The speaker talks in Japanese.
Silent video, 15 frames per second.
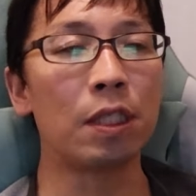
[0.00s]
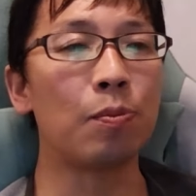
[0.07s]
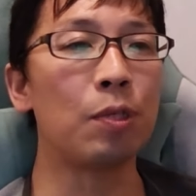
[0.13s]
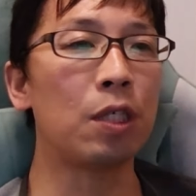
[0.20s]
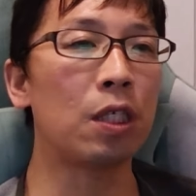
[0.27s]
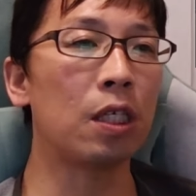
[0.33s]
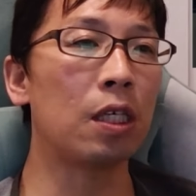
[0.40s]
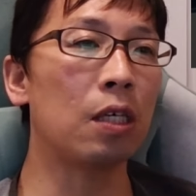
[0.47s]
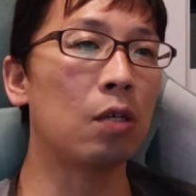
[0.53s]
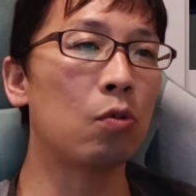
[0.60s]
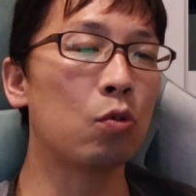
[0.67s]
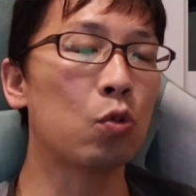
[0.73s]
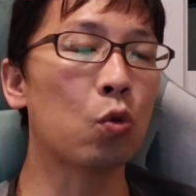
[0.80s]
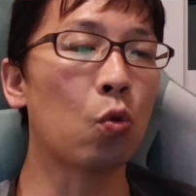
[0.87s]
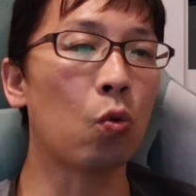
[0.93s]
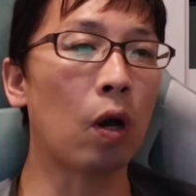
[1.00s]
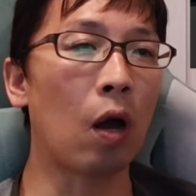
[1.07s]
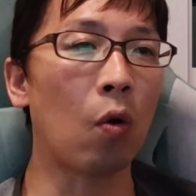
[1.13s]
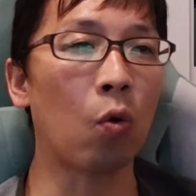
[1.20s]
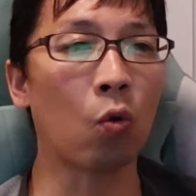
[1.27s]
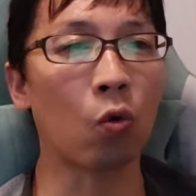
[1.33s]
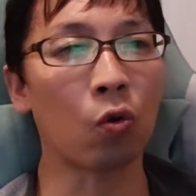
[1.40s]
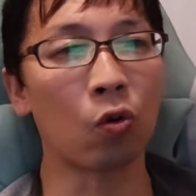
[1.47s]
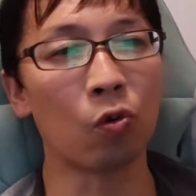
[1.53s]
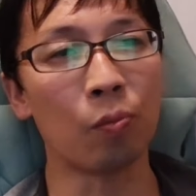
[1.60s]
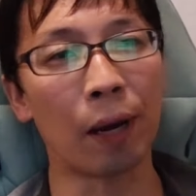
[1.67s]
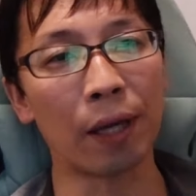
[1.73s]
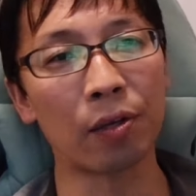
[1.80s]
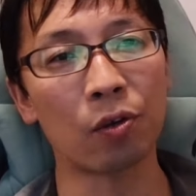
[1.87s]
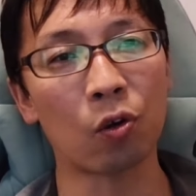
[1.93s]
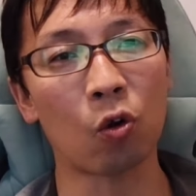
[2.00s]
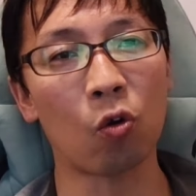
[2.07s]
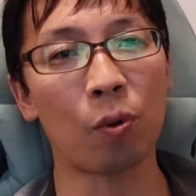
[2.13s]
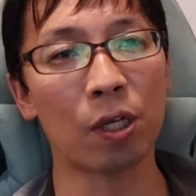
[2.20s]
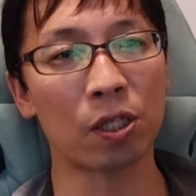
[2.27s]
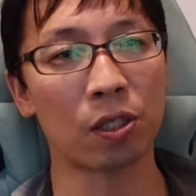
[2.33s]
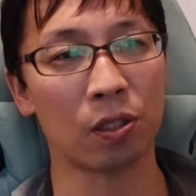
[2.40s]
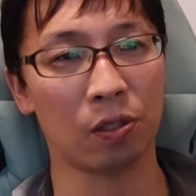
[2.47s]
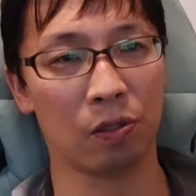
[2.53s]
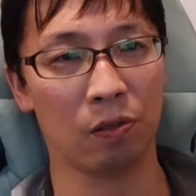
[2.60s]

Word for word: 菱不走が誇るマイクロバス